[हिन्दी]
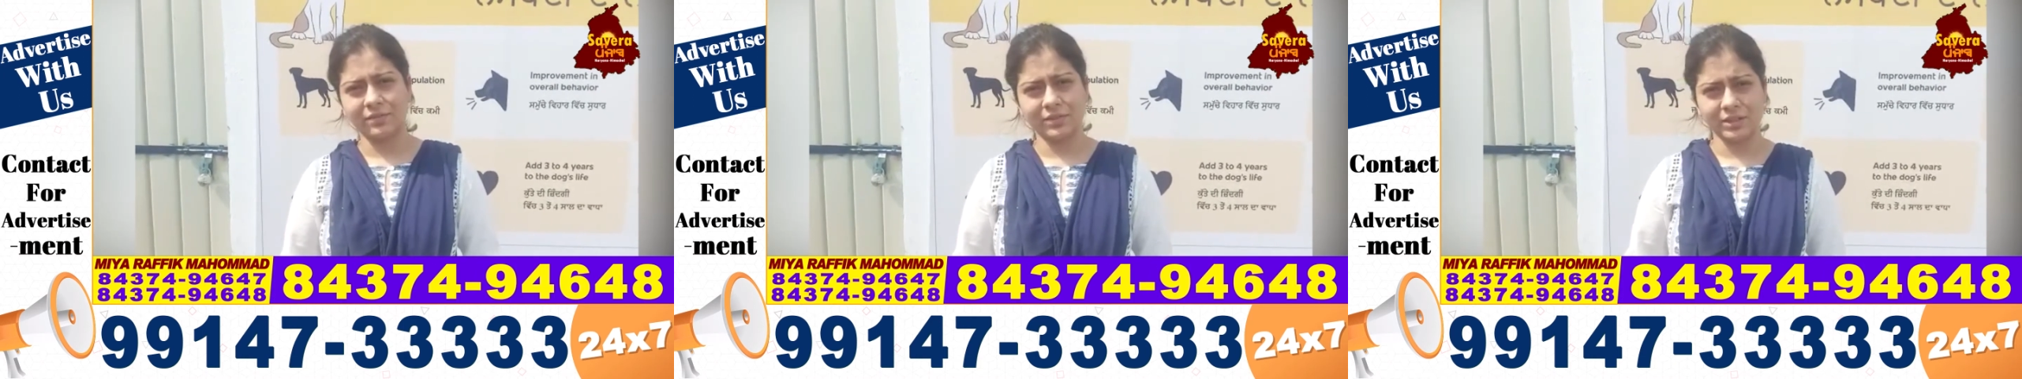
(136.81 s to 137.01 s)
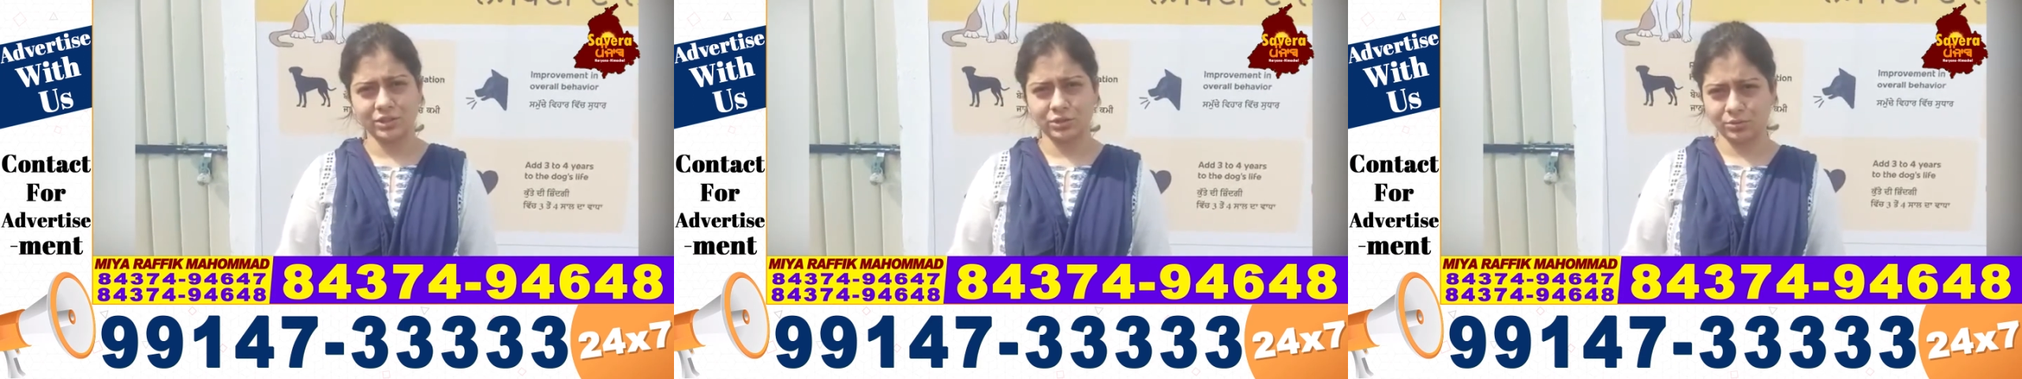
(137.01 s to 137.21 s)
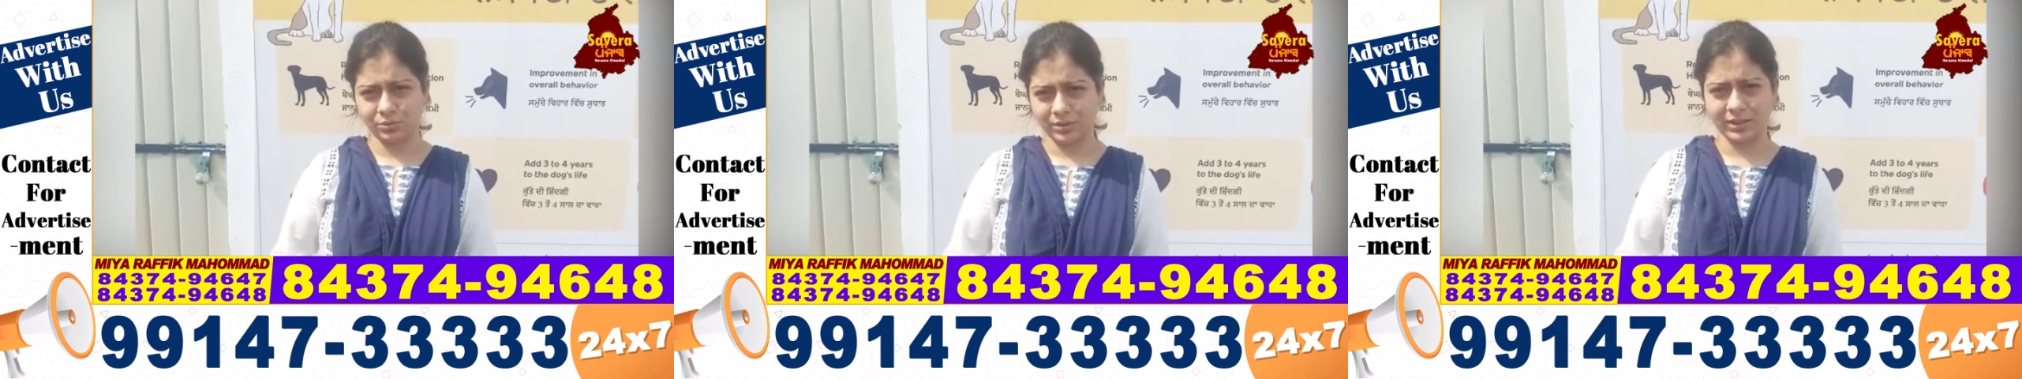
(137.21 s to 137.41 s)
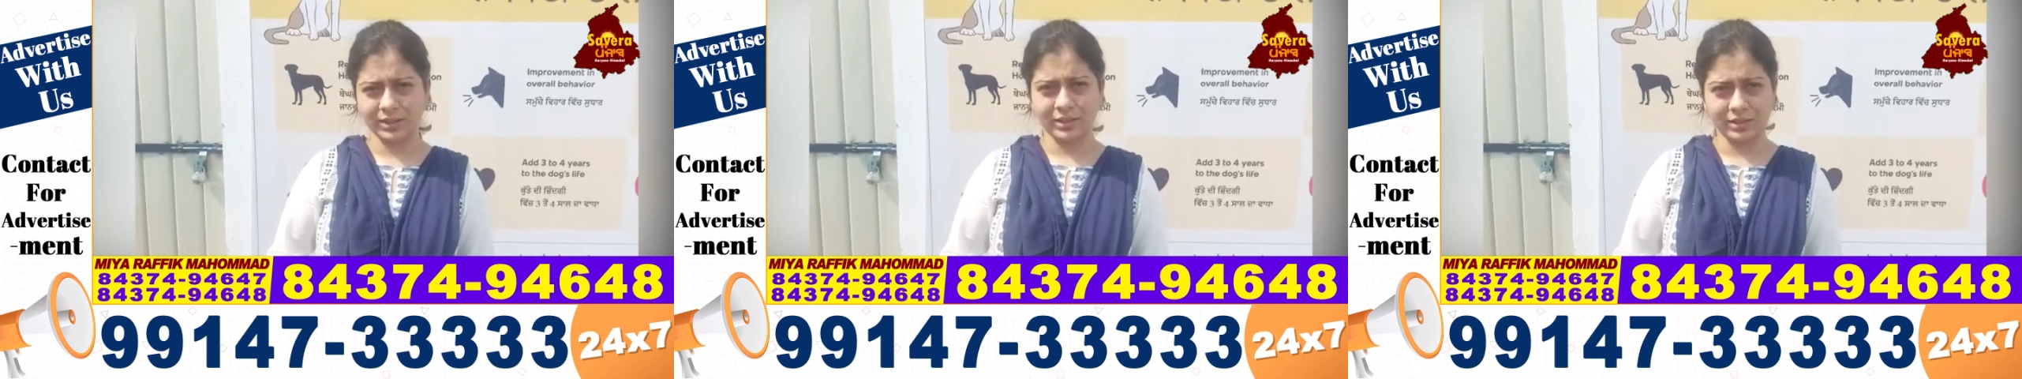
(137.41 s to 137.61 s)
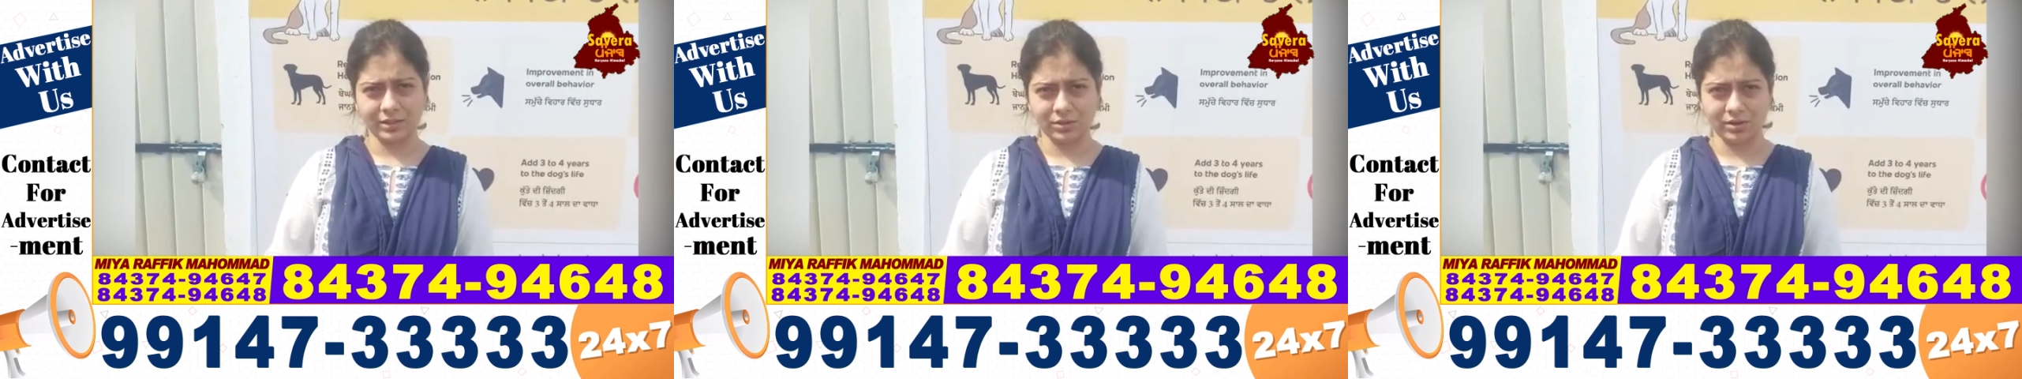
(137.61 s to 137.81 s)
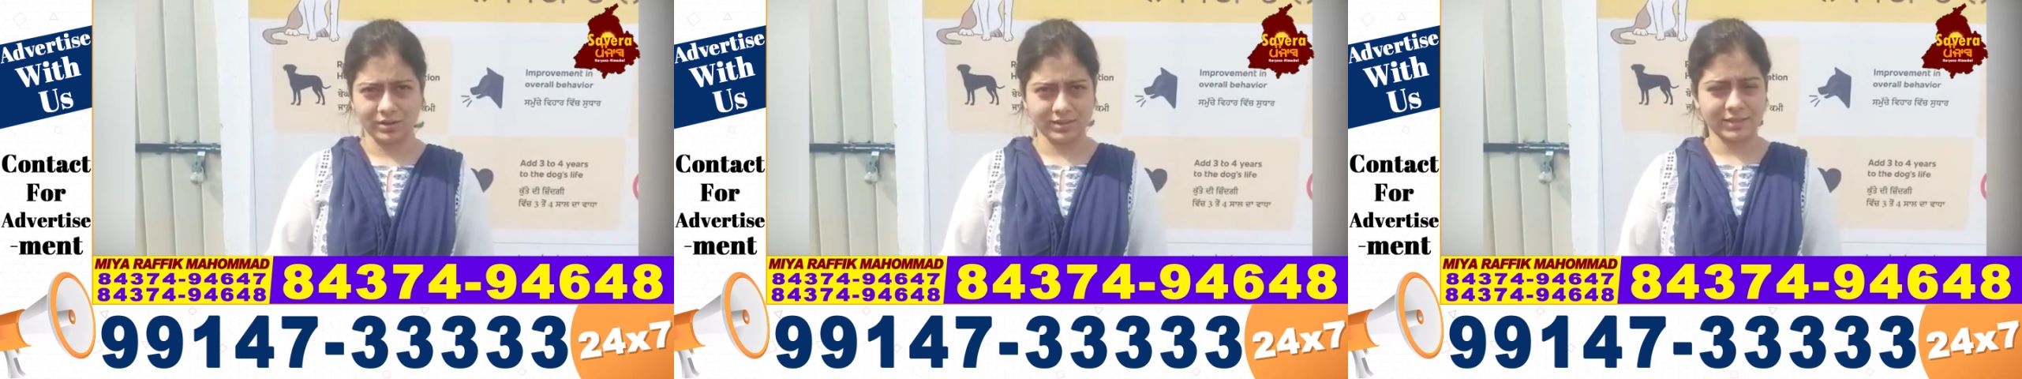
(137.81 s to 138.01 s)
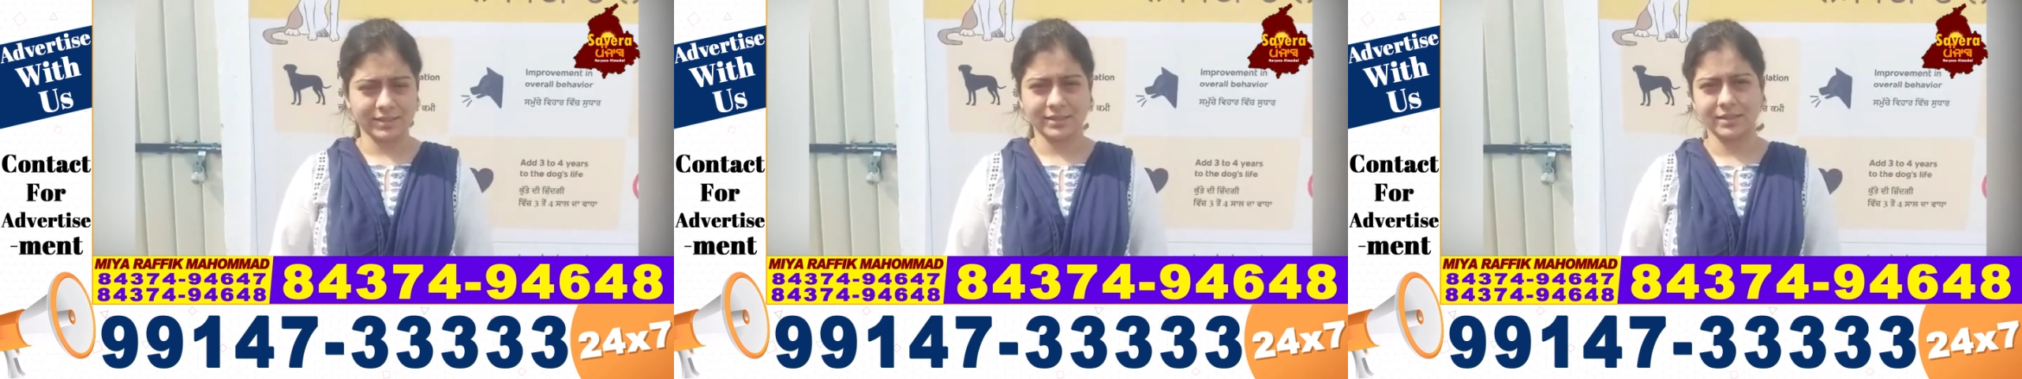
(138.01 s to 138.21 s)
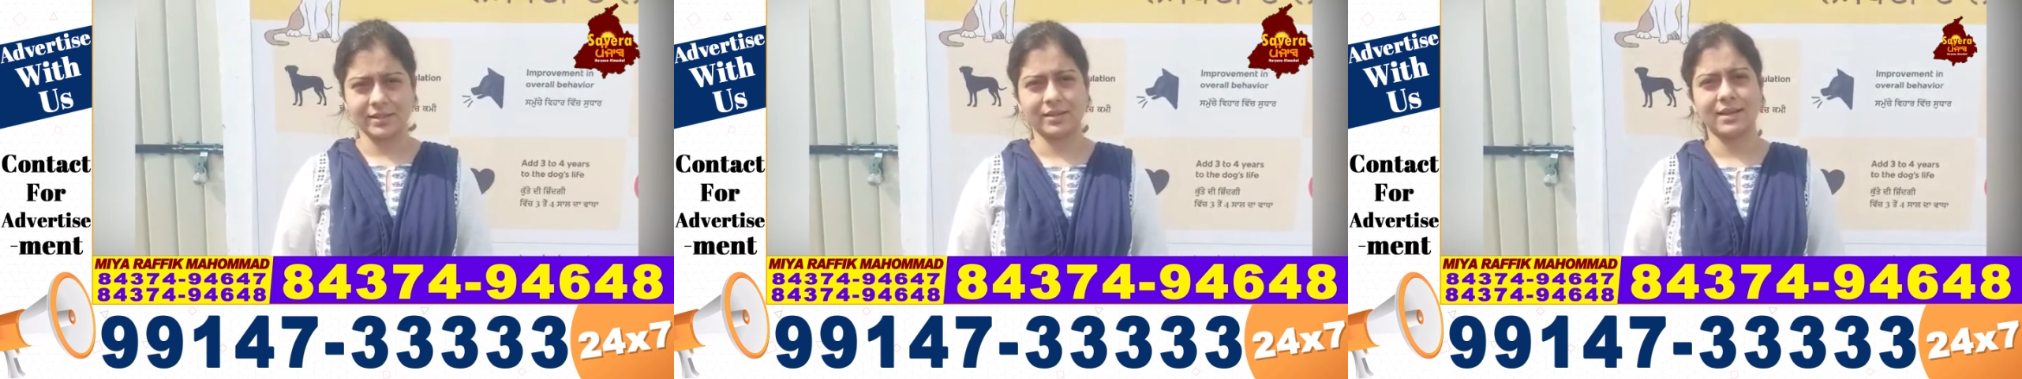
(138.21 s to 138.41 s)
एवरेज हो रही है डॉग्स
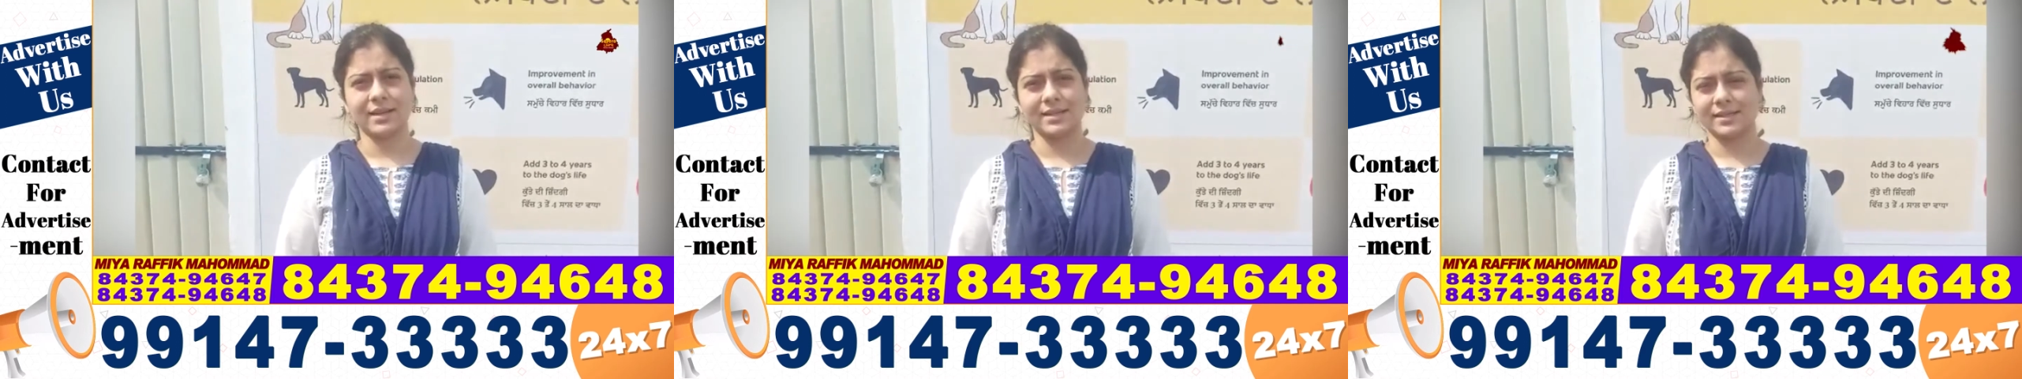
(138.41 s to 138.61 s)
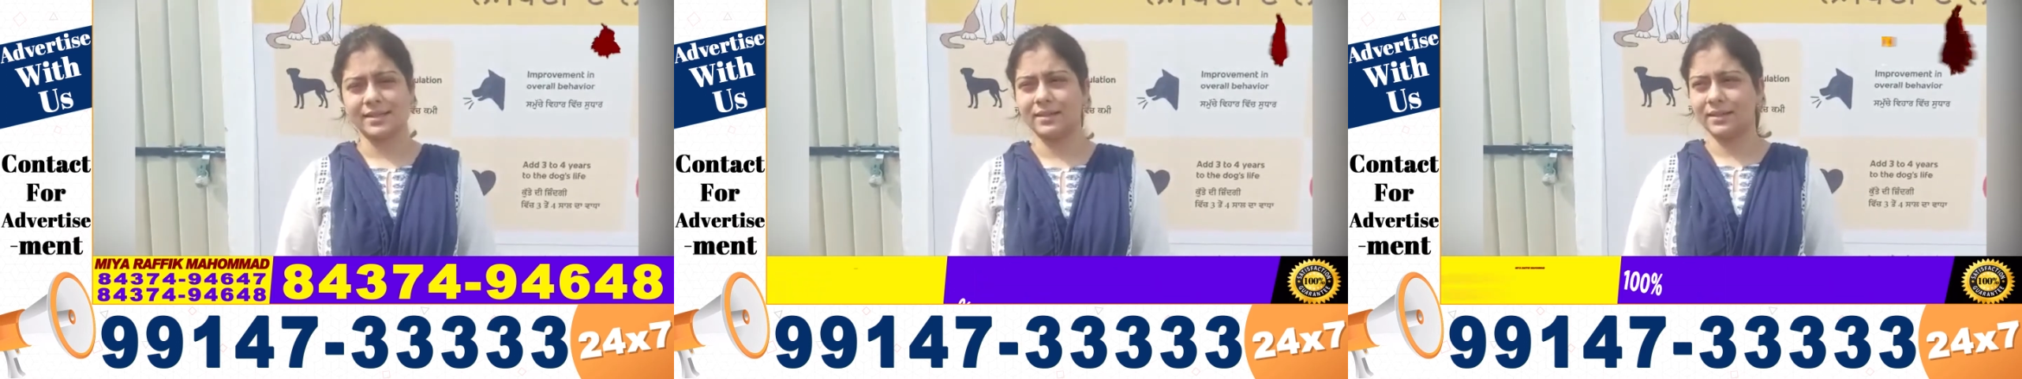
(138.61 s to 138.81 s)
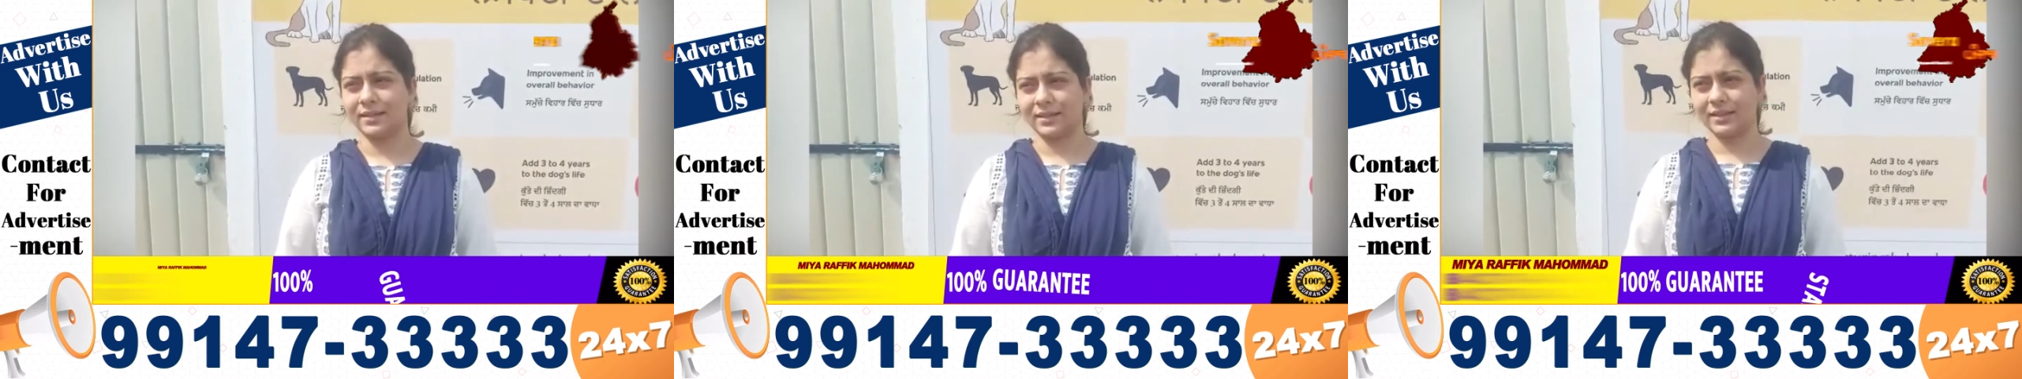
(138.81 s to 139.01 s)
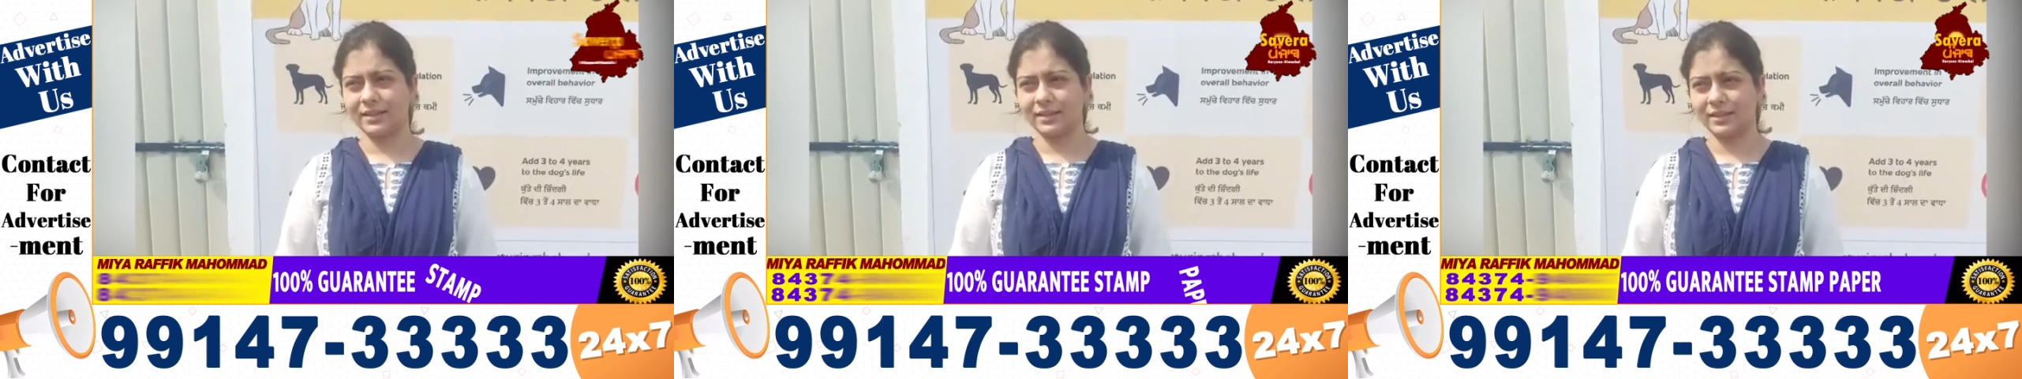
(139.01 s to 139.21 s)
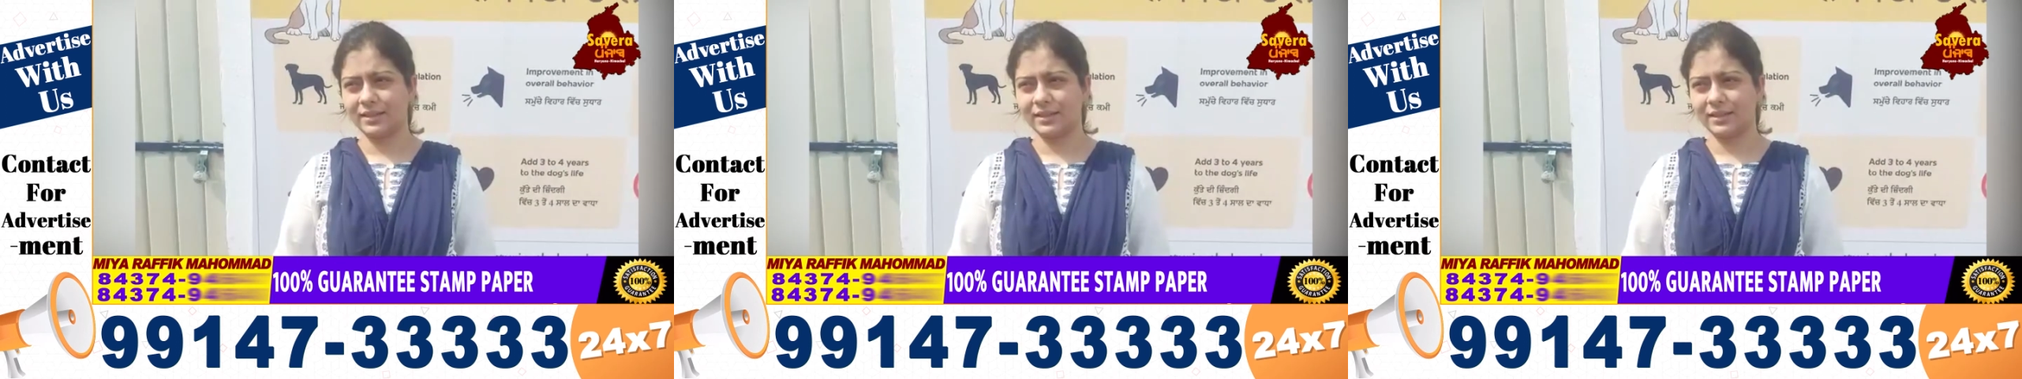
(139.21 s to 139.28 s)
की स्टरलाइज करने की